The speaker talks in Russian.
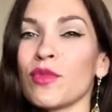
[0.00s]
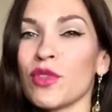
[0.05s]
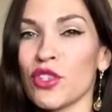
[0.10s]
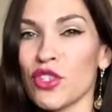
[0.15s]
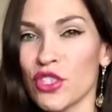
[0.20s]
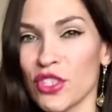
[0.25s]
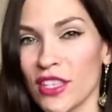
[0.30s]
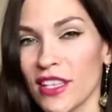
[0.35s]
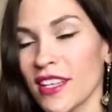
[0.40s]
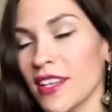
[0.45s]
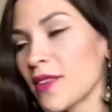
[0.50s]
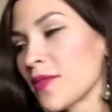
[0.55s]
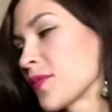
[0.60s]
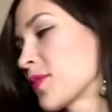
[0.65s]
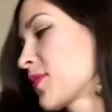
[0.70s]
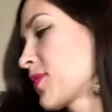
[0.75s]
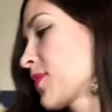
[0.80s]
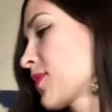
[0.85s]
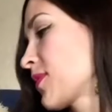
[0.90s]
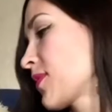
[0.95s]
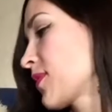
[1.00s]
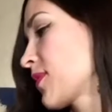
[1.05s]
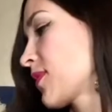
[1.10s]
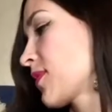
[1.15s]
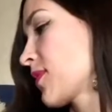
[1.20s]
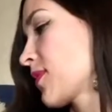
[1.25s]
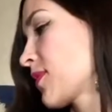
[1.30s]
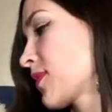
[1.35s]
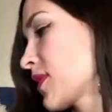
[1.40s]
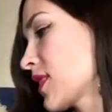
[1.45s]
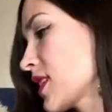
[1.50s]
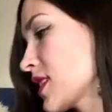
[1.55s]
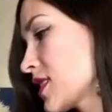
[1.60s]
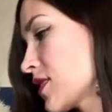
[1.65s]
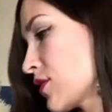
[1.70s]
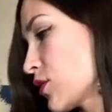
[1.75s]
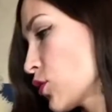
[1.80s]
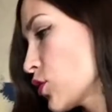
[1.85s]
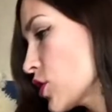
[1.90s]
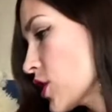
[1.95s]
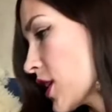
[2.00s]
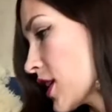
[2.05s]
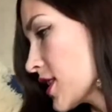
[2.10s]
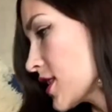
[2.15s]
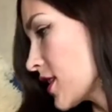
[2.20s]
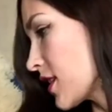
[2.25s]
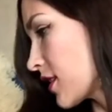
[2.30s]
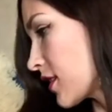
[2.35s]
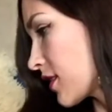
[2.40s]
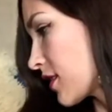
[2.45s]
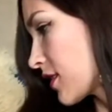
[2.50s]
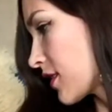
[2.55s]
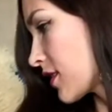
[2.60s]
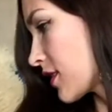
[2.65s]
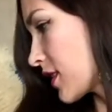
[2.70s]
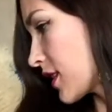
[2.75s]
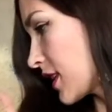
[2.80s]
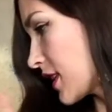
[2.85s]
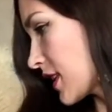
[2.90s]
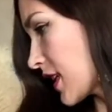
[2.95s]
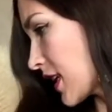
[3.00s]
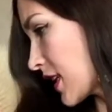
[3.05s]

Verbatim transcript: мечты. Ты зевнуть хотел? Не